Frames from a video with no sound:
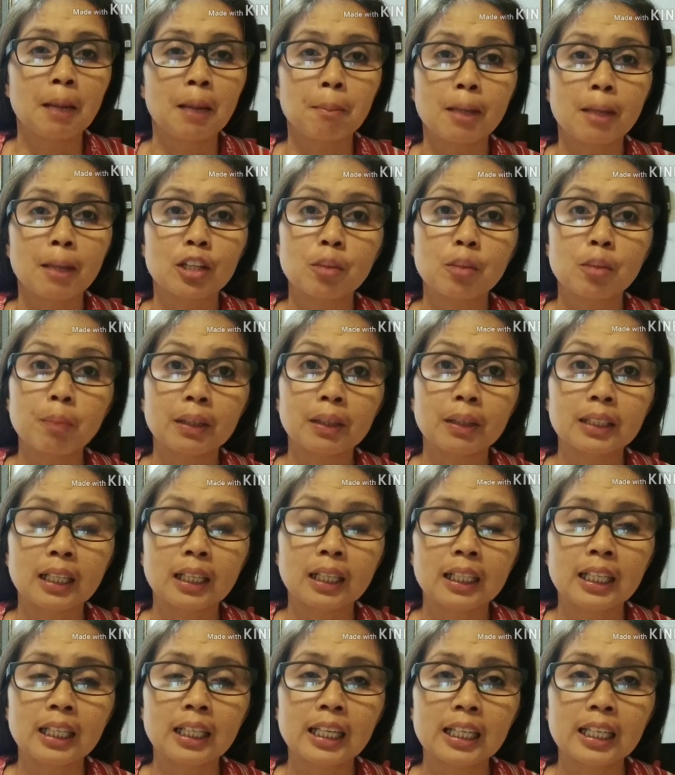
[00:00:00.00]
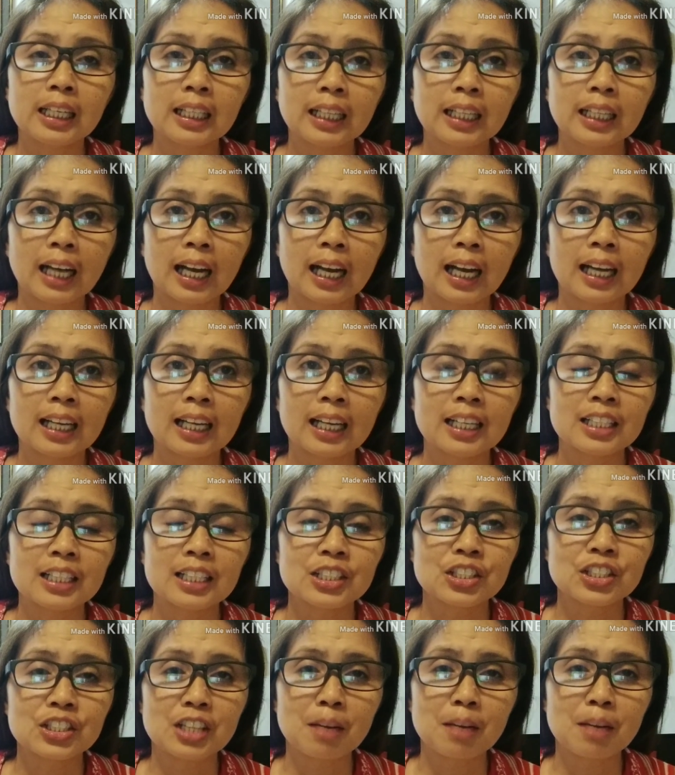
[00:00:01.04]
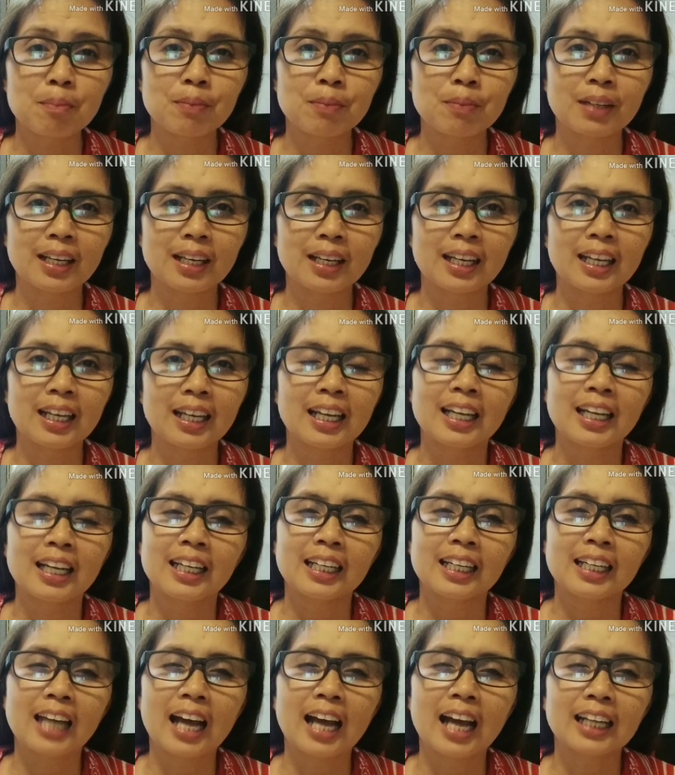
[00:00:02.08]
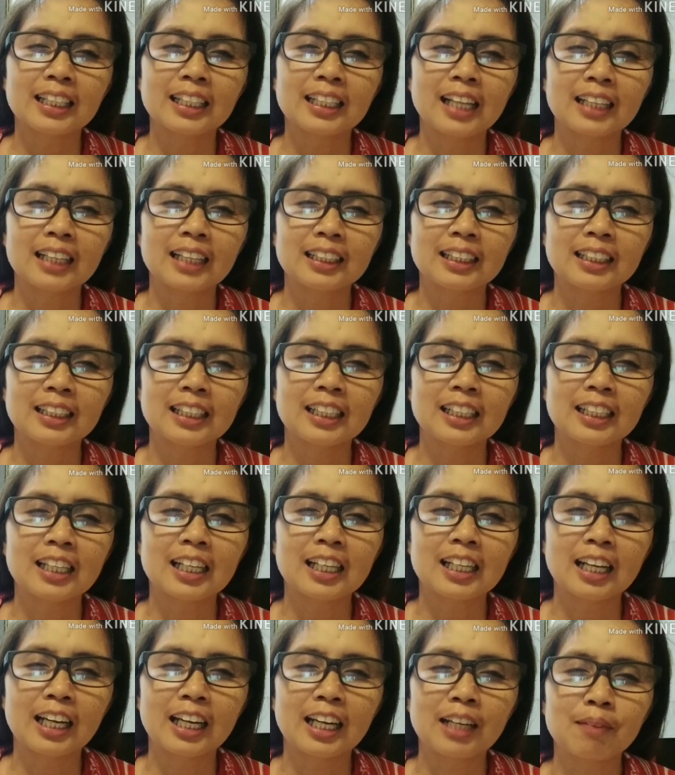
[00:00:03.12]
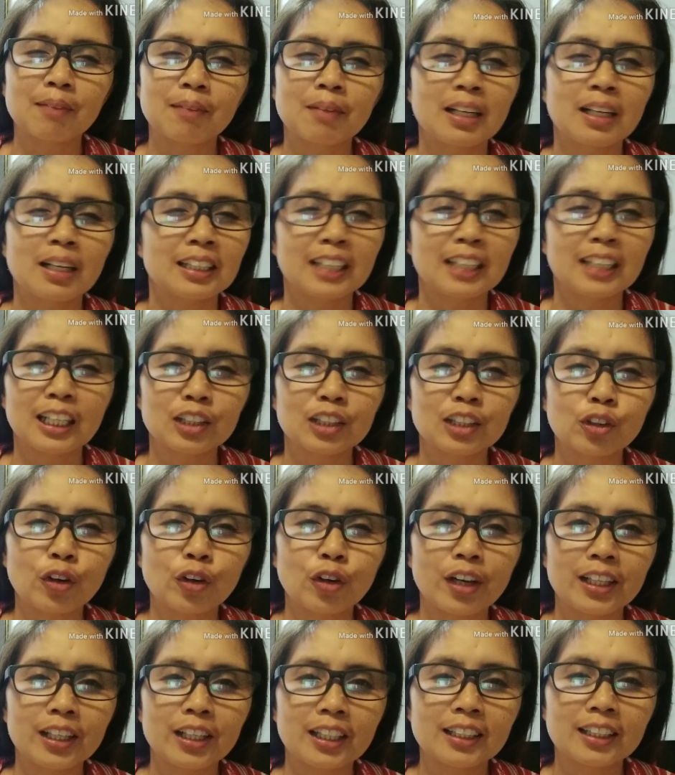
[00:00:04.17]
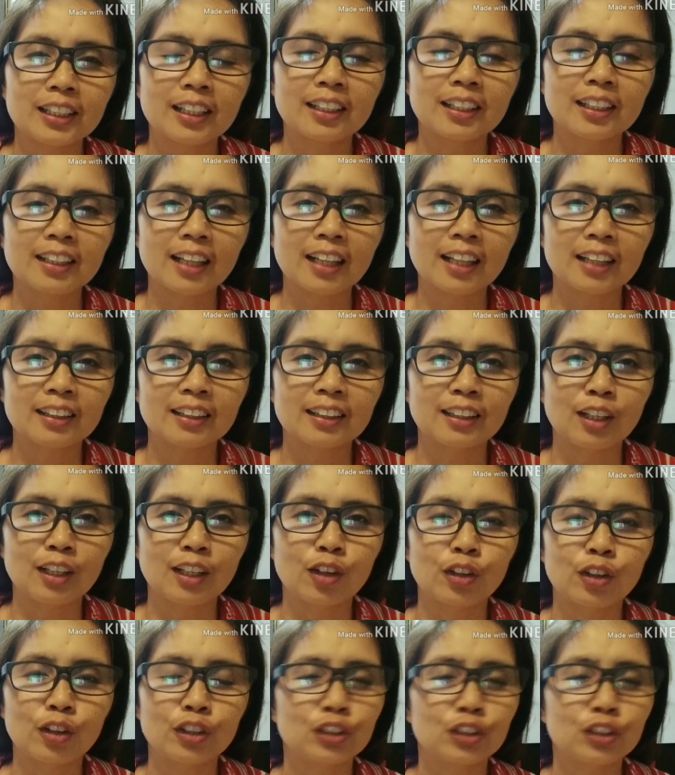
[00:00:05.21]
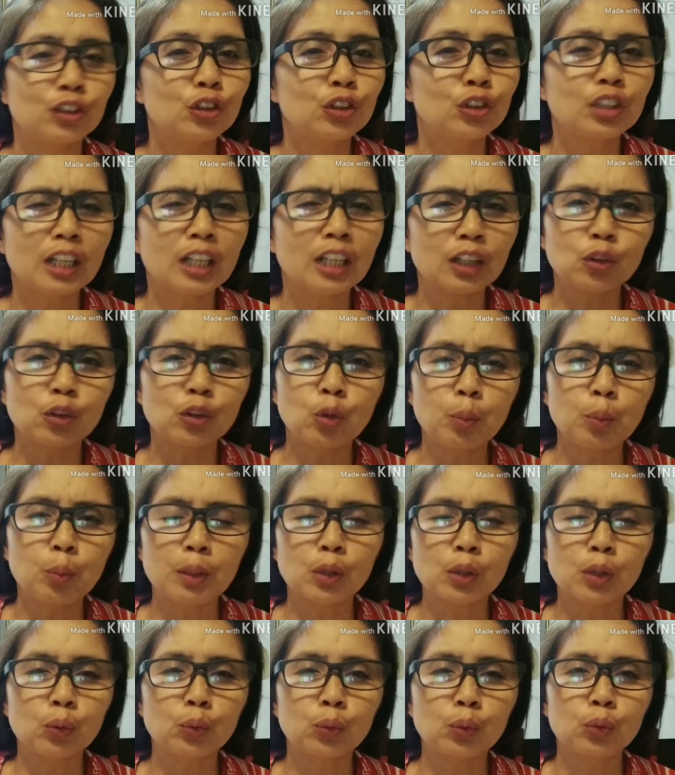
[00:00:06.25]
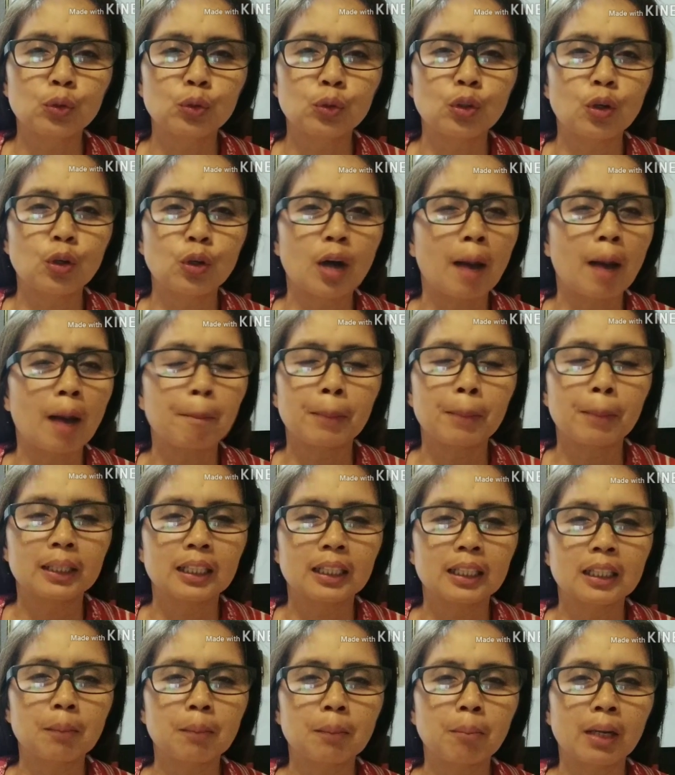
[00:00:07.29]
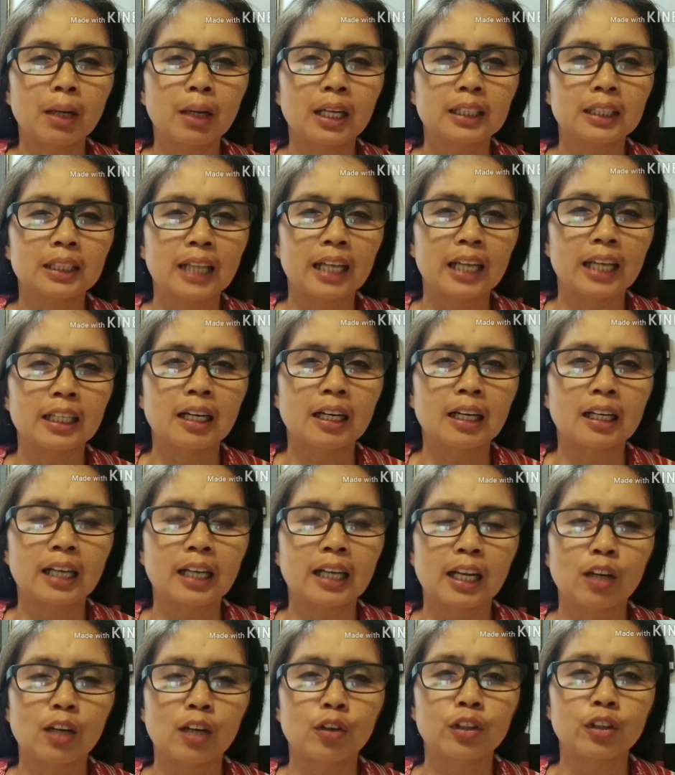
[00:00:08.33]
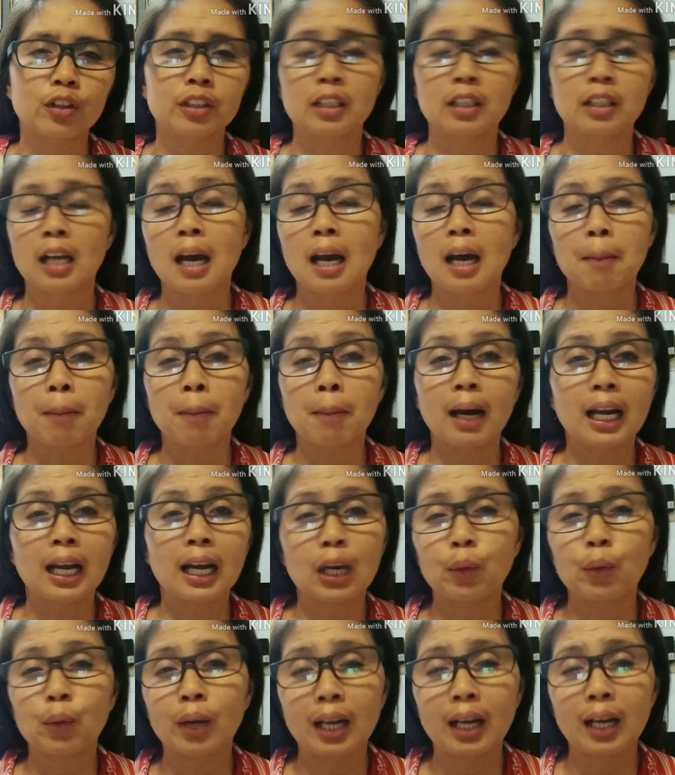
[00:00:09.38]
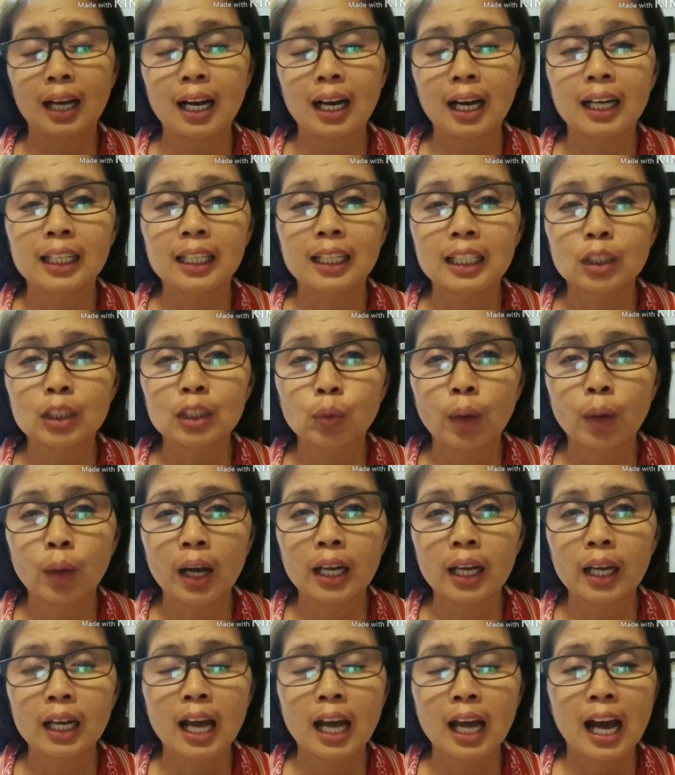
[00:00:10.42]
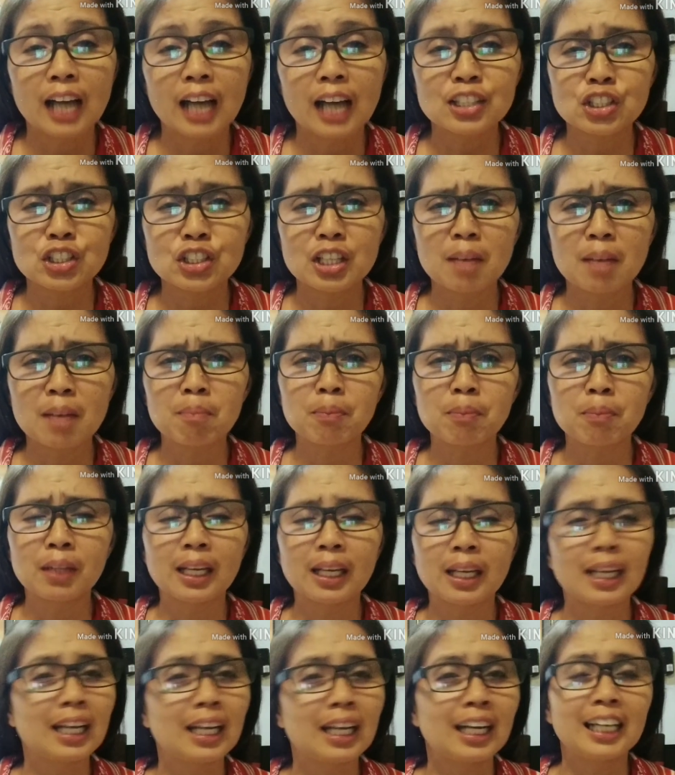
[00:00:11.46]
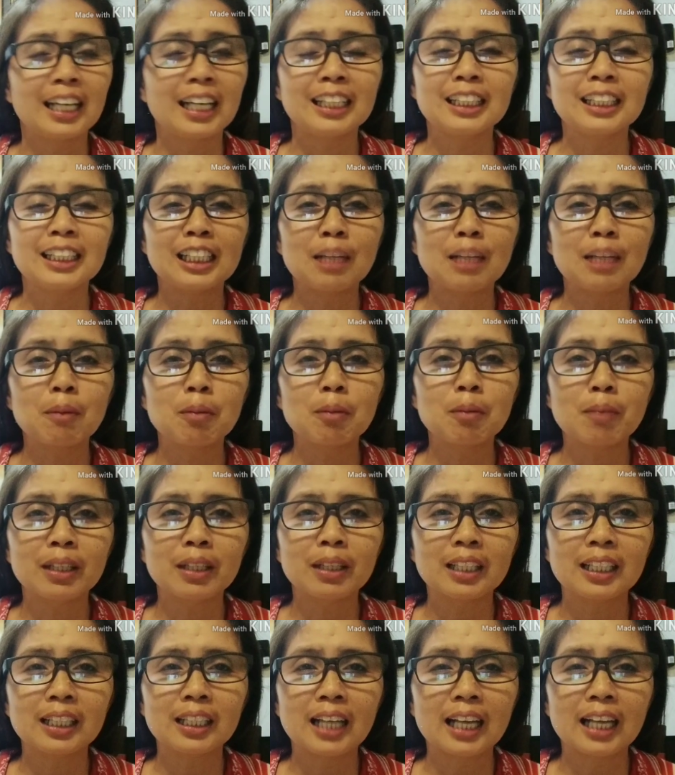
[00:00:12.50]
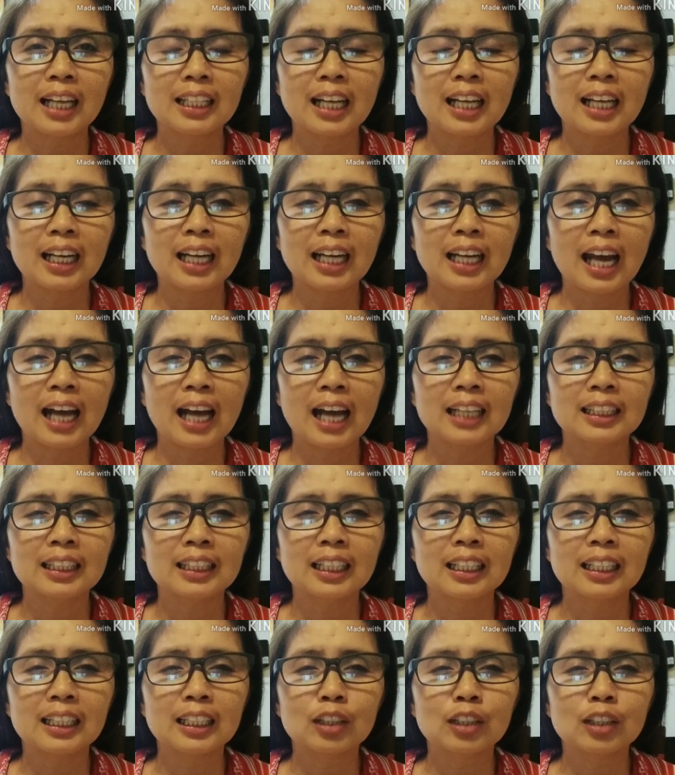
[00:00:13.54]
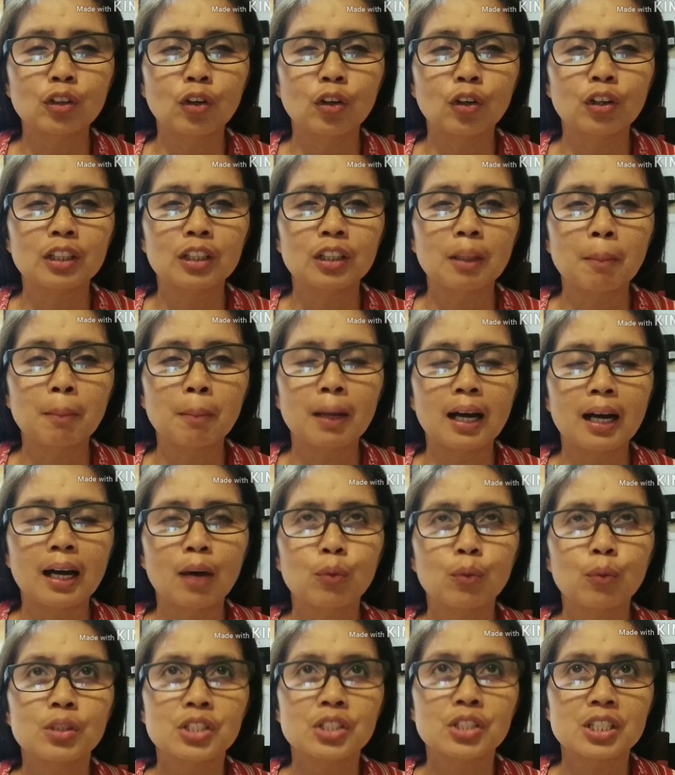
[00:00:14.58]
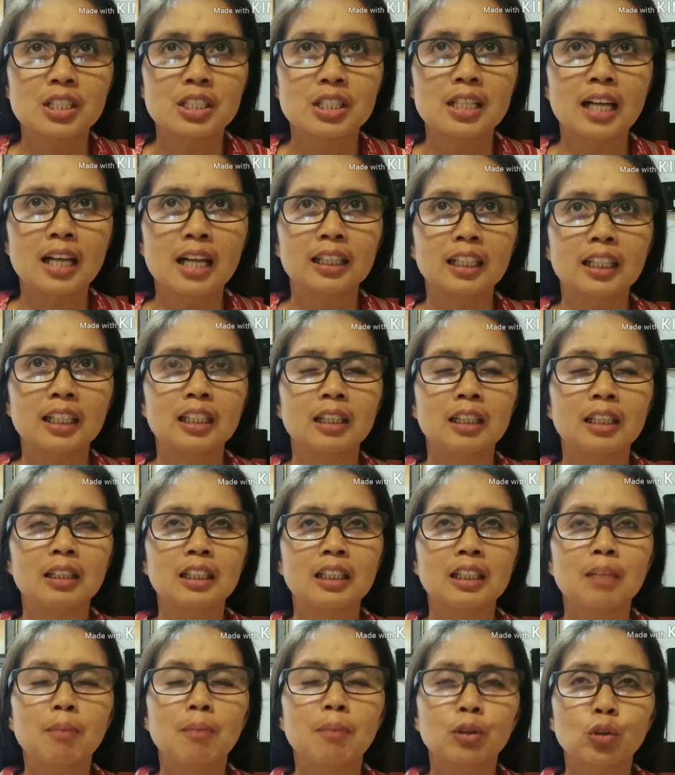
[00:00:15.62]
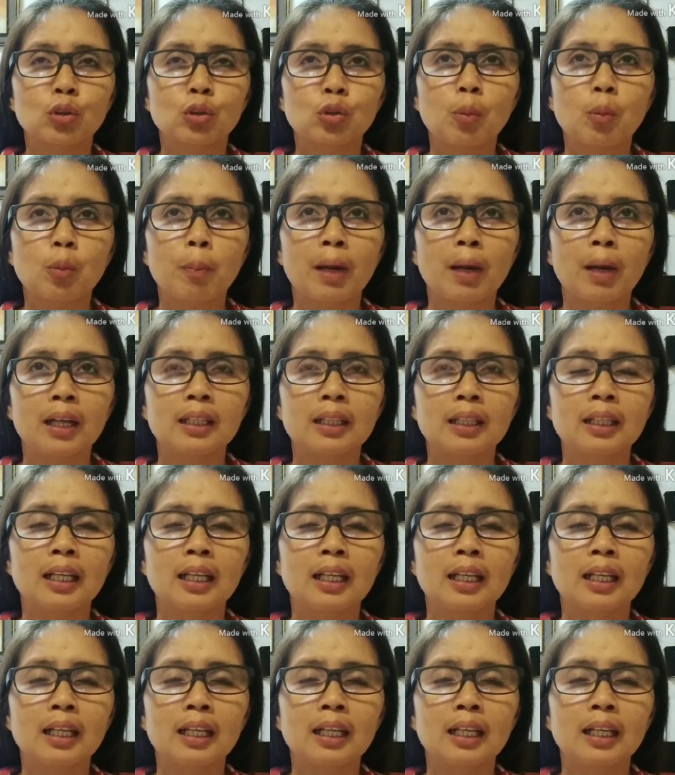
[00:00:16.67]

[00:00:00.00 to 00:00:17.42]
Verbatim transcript: Pero pag nanghiling ka, syempre, lagi natin i-claim na ito ay igagrant ni Lord. Yun ang numero uno, ang pananampalataya kay Lord pangalawa lang ang ritual, at syempre, hindi naman mangyayari ang lahat ng ito ng mga wishes natin hindi matutupad